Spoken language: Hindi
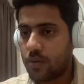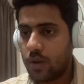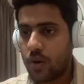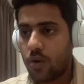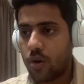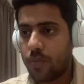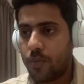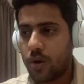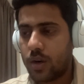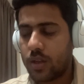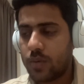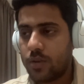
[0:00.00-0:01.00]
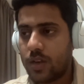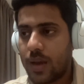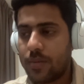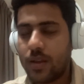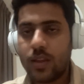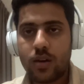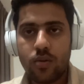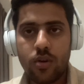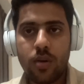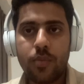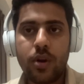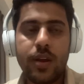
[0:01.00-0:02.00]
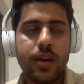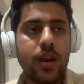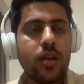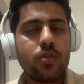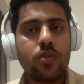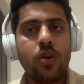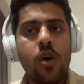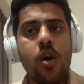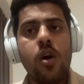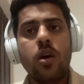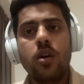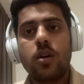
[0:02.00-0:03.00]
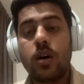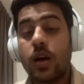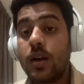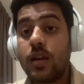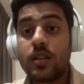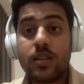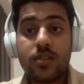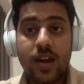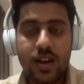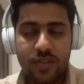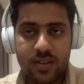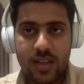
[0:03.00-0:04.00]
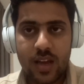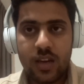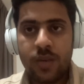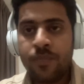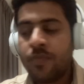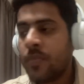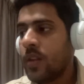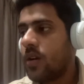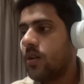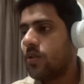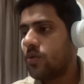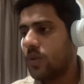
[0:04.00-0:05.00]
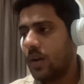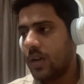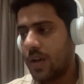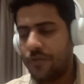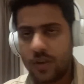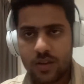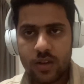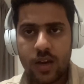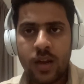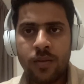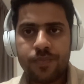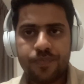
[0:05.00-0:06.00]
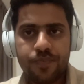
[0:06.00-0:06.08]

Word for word: एक और बॉलर थे मुझे नाम याद नहीं रहा उन्होंने बॉलिंग कराई सो शाहनवाज धानी तो काफ़ी अच्छा रहा